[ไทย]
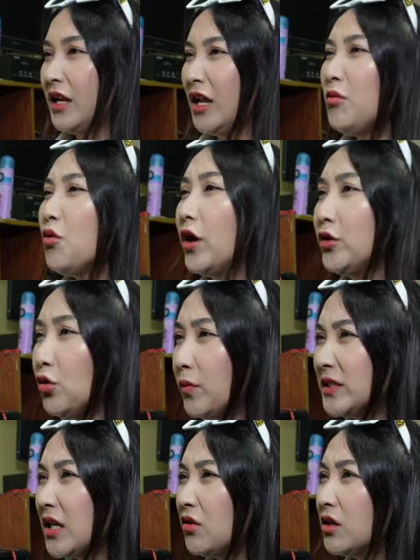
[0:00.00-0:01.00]
แล้วผัวหนู
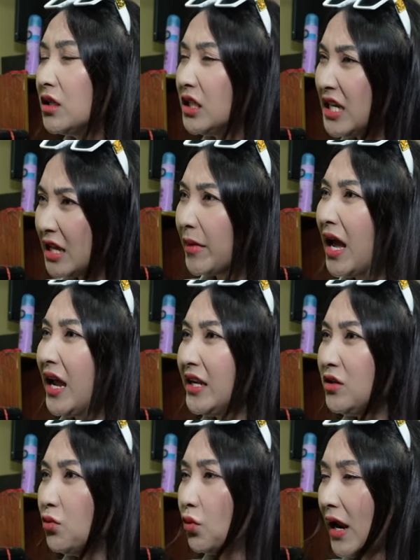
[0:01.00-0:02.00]
มันจะเอาเงินที่ไหนมาให้
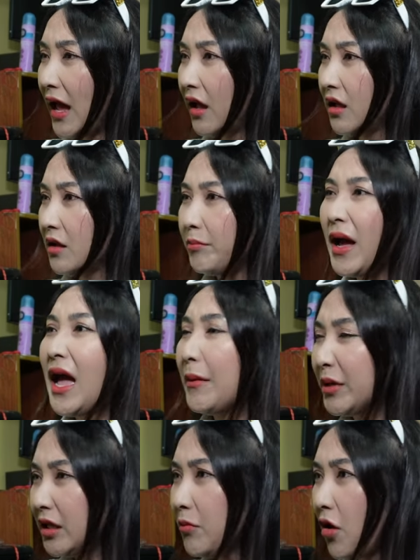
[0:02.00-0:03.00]
หนูล่ะปาก
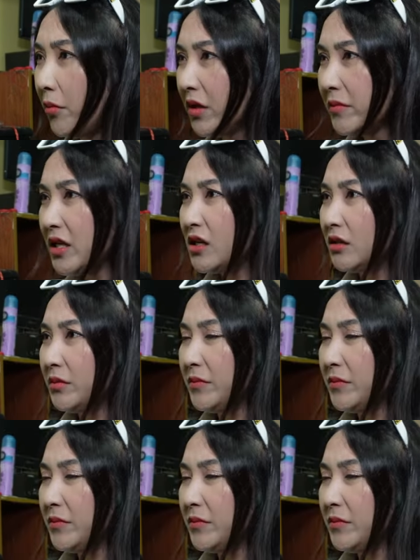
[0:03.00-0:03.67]
มันก็บอกไม่มีเงิน